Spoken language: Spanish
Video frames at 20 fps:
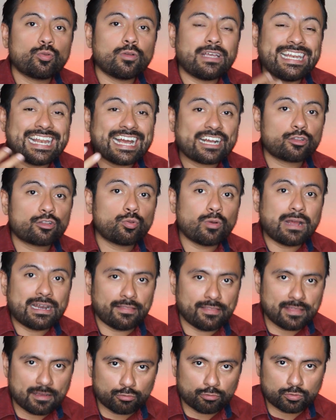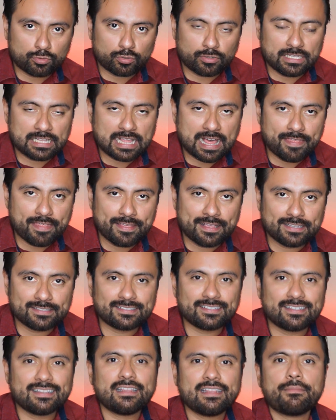el actuar de
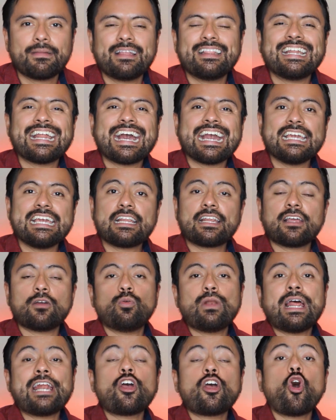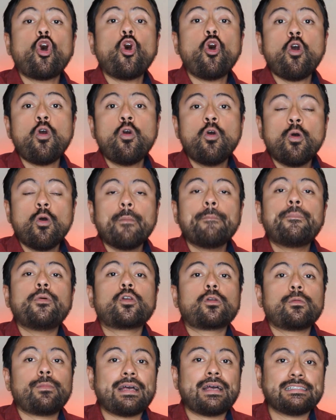autoridades de manera irregular o
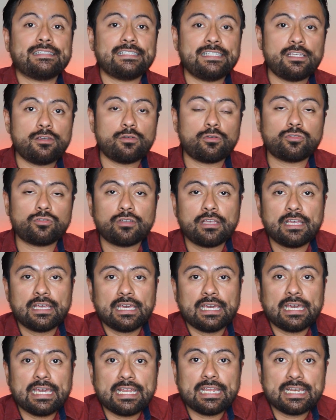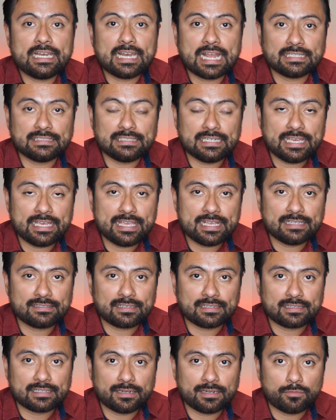por vacíos en las
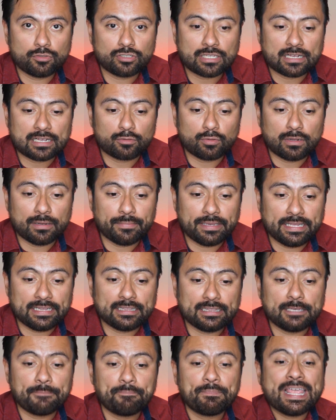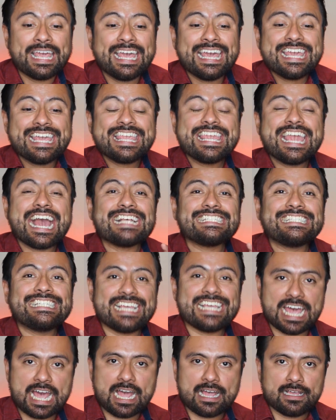leyes que tenemos actualmente. Ya
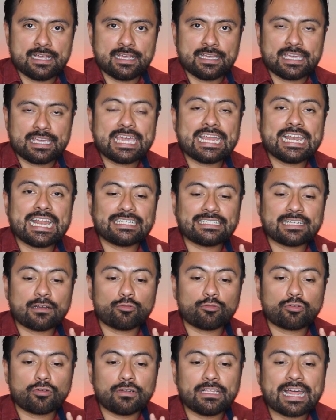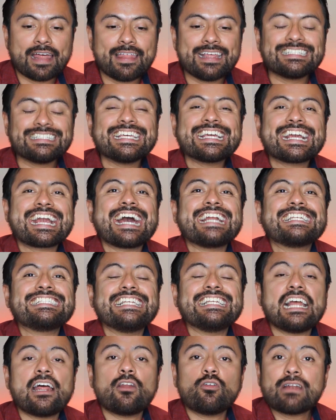sea que las autoridades
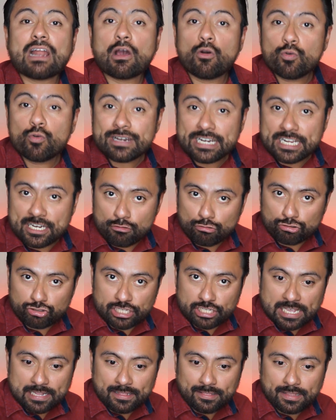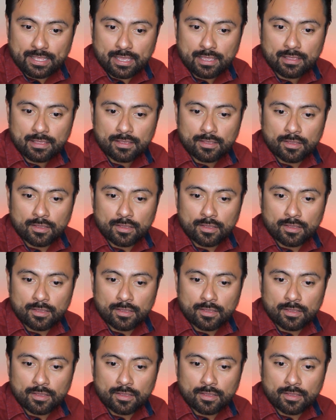encarcelaron a un inocente